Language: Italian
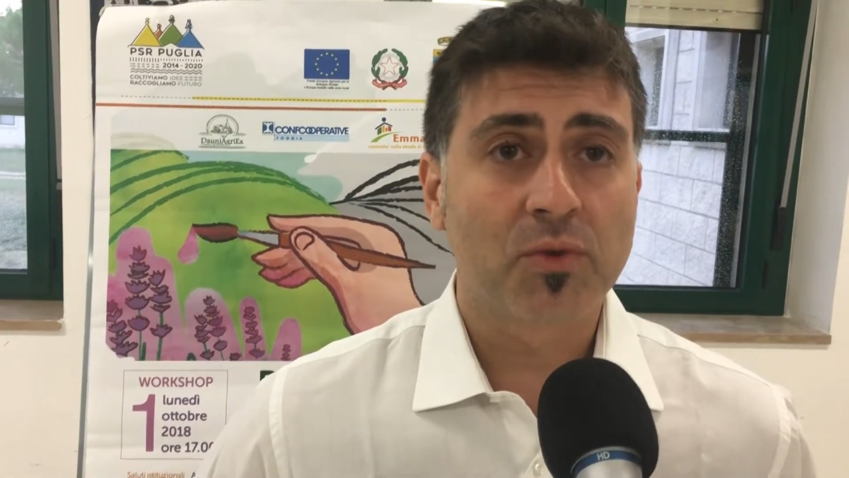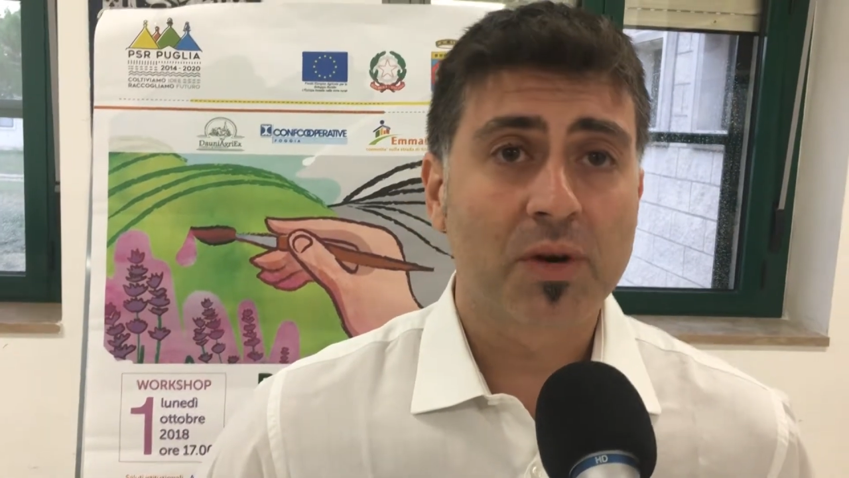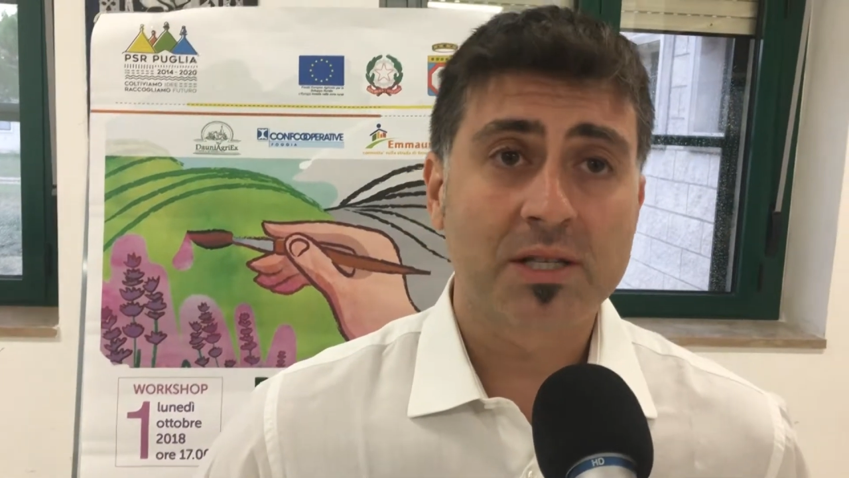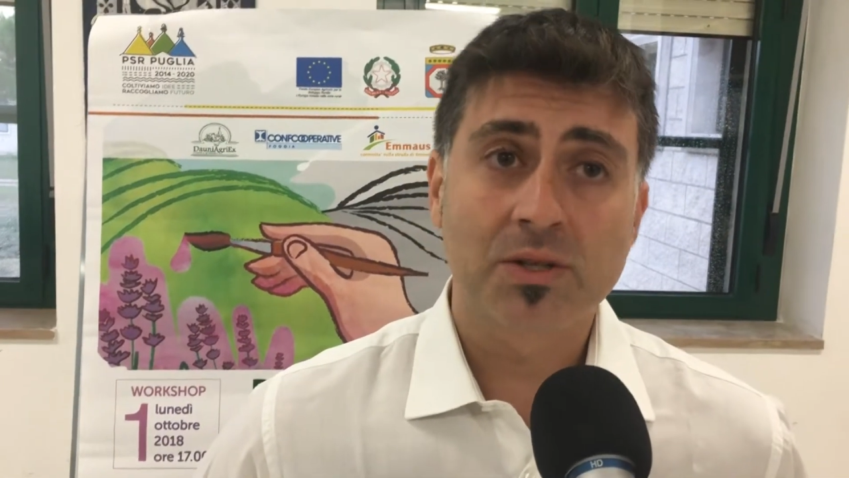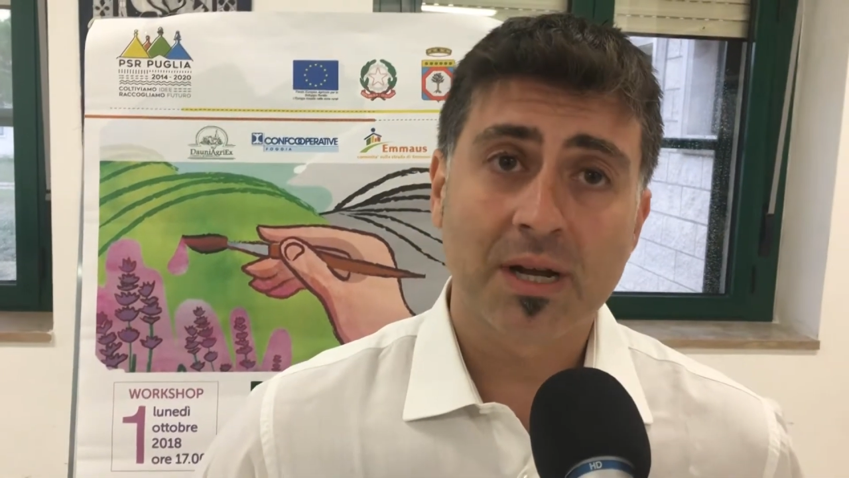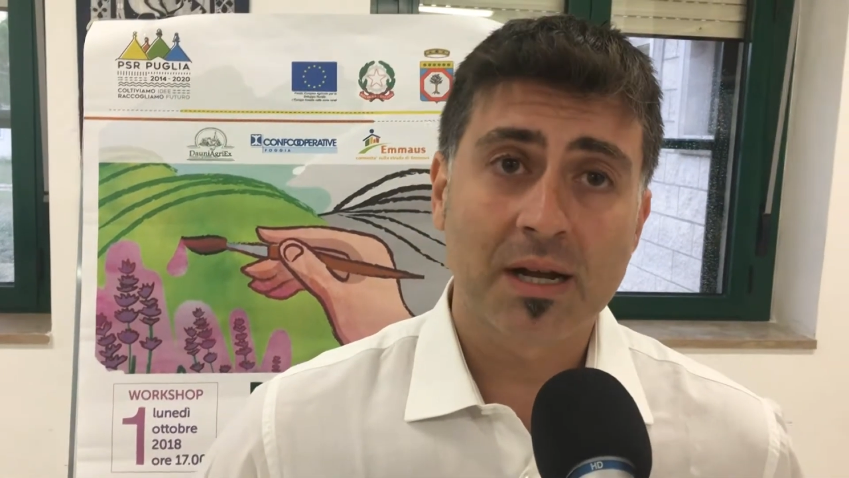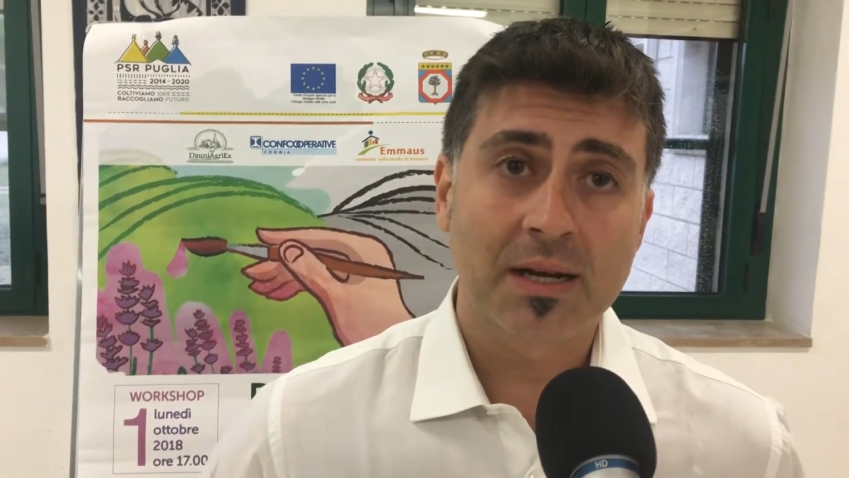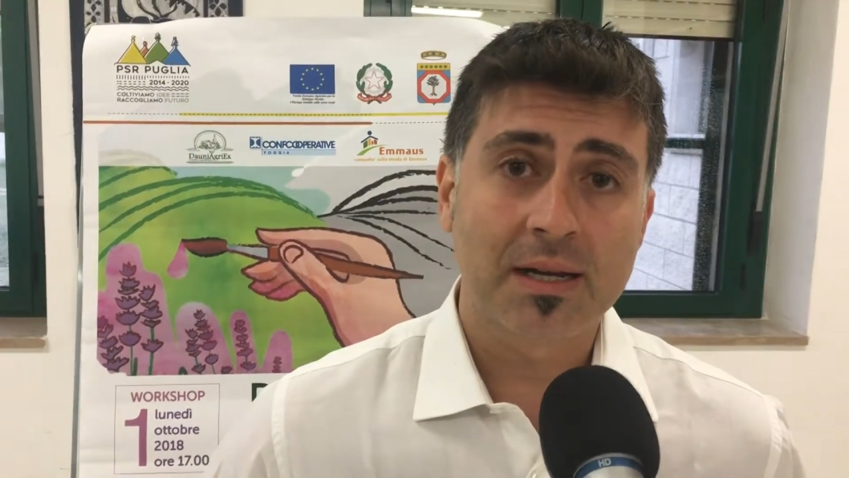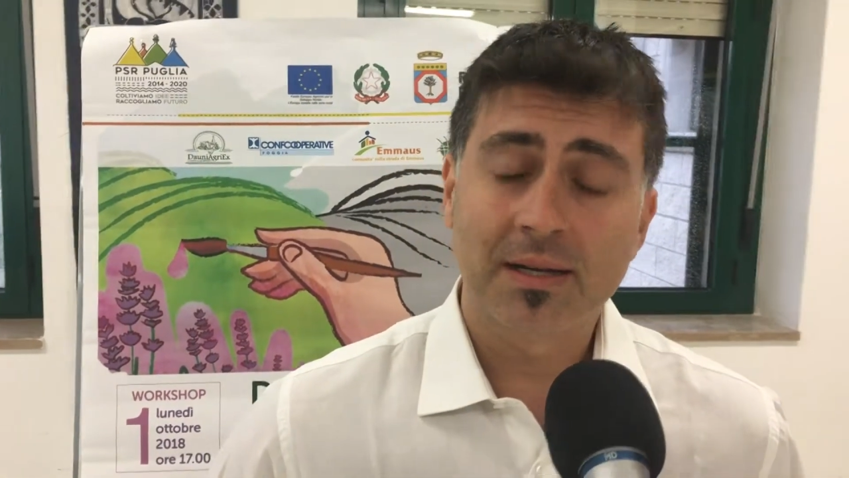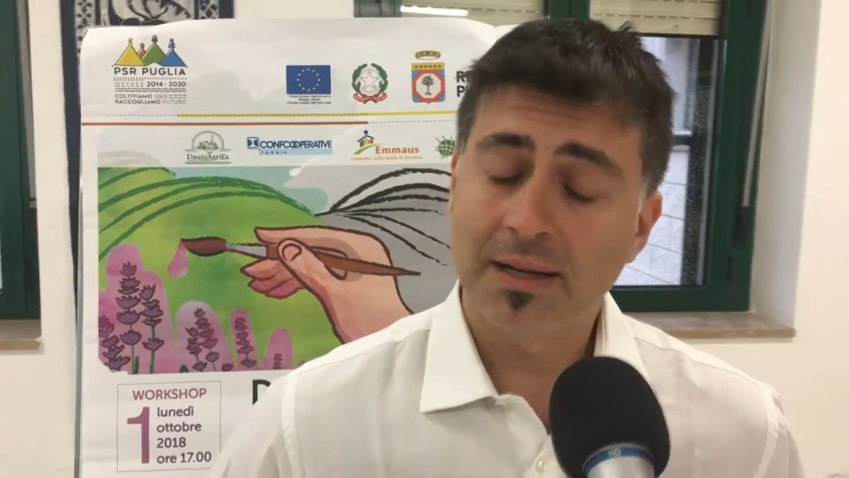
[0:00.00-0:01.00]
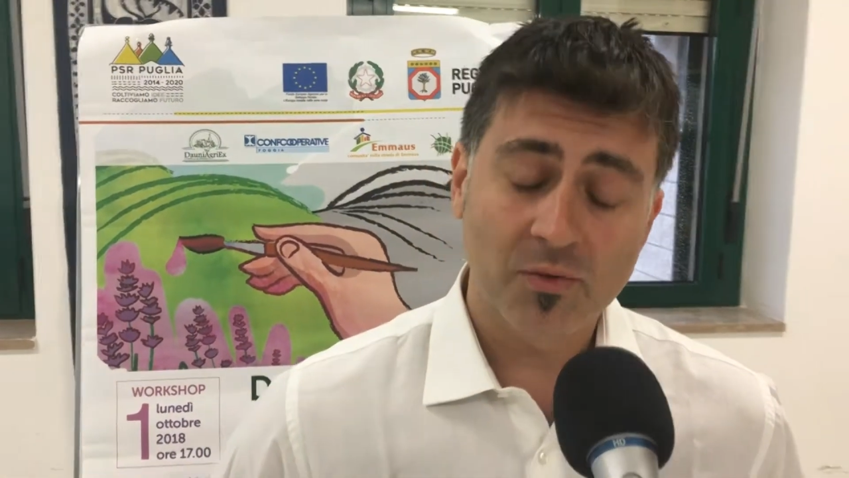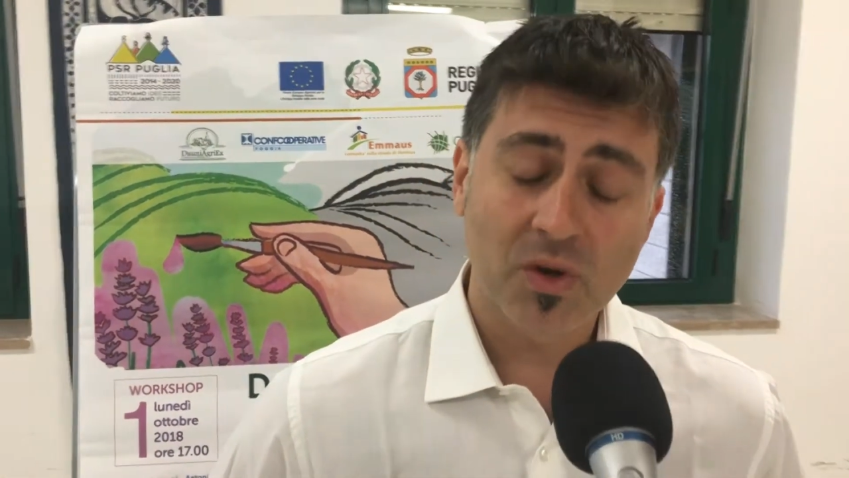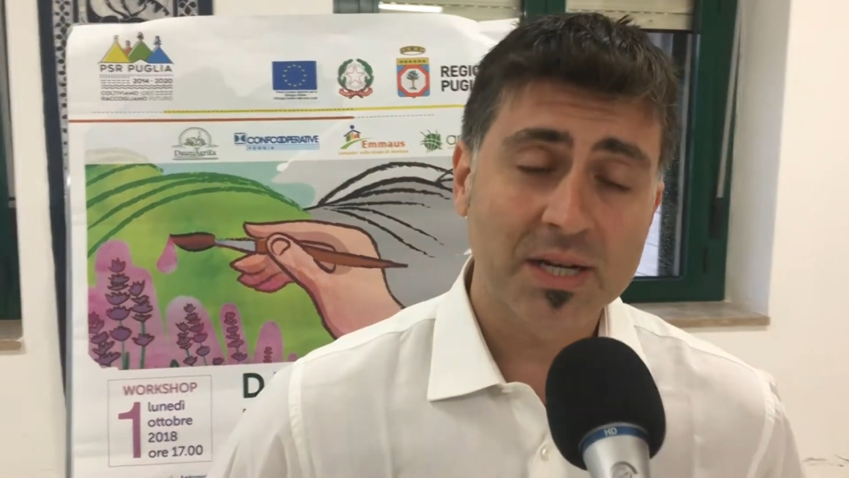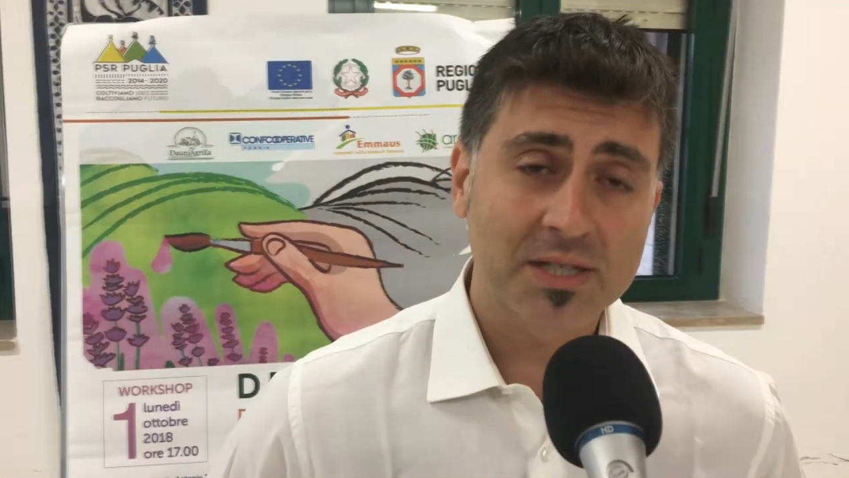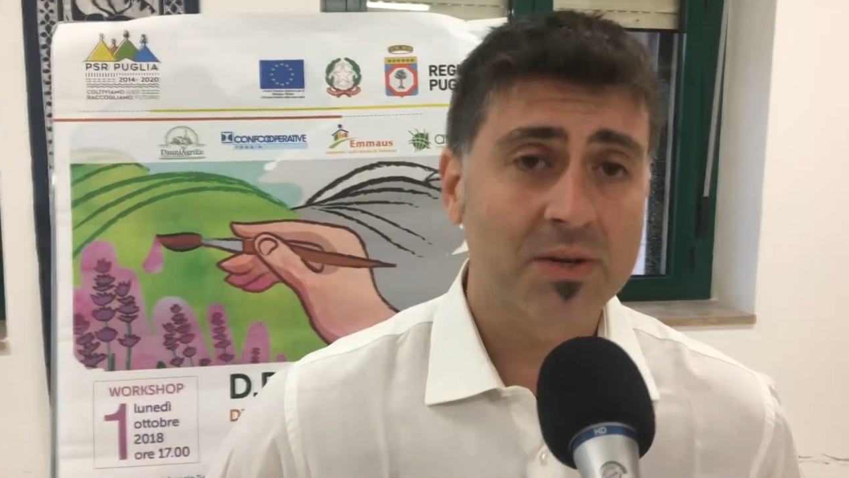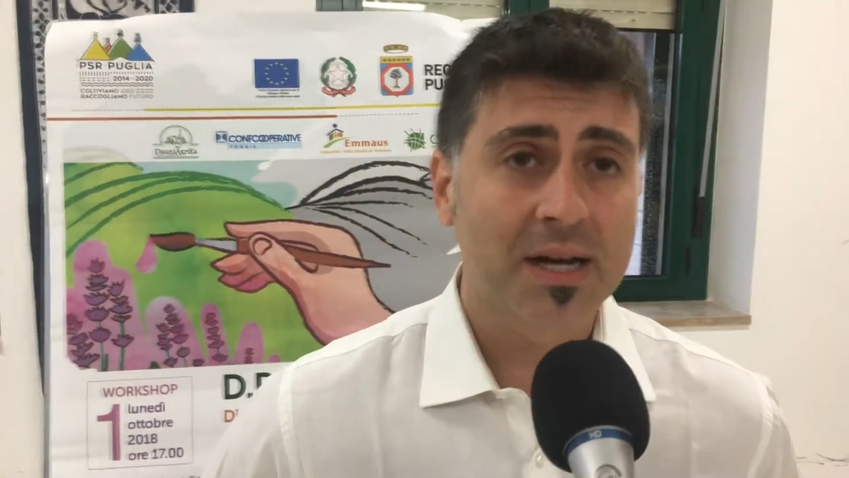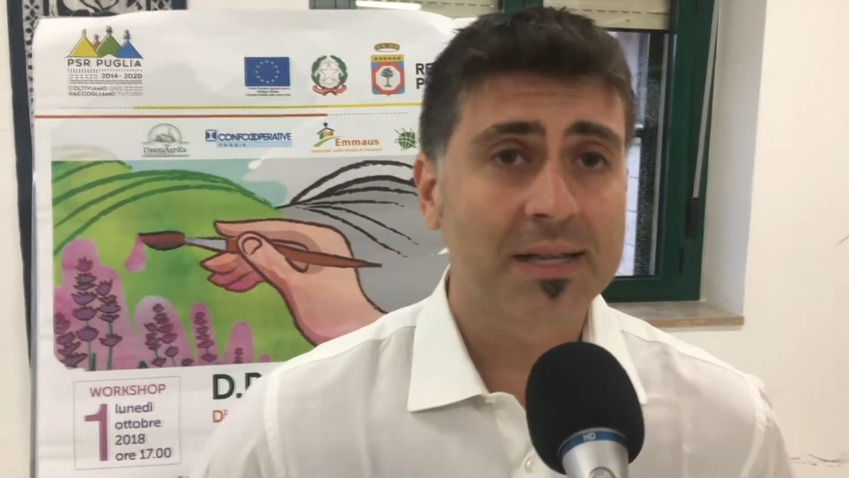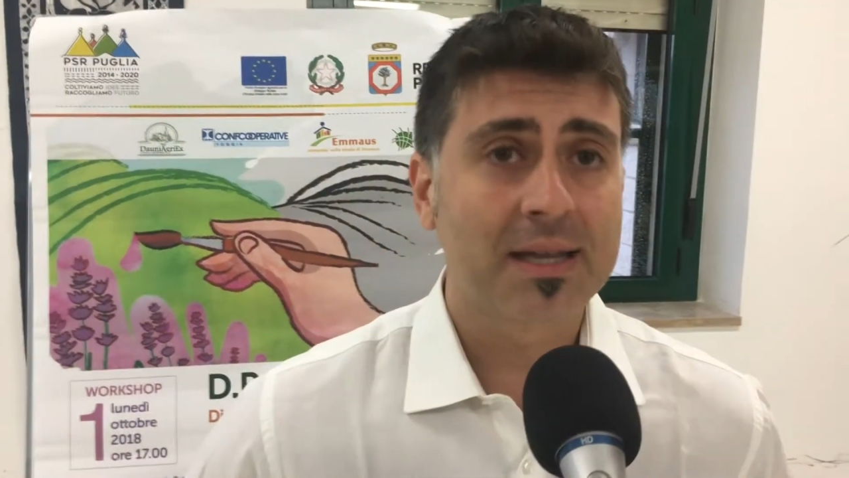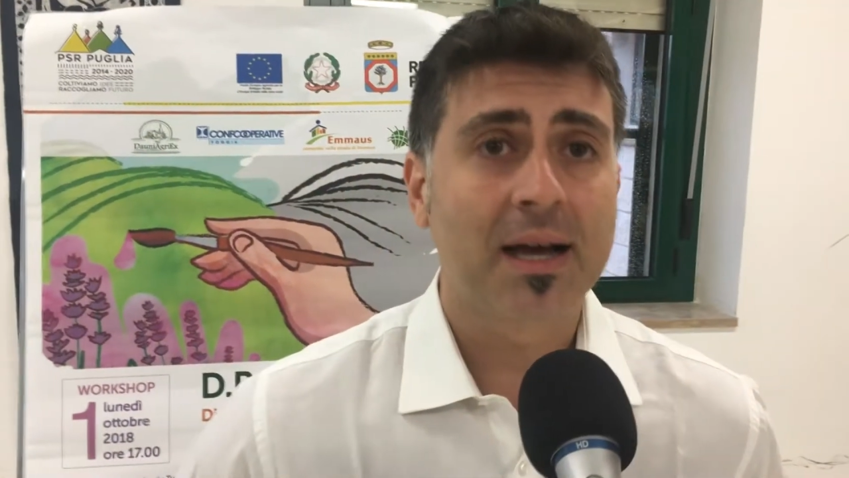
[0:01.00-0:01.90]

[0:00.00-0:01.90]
le vocazioni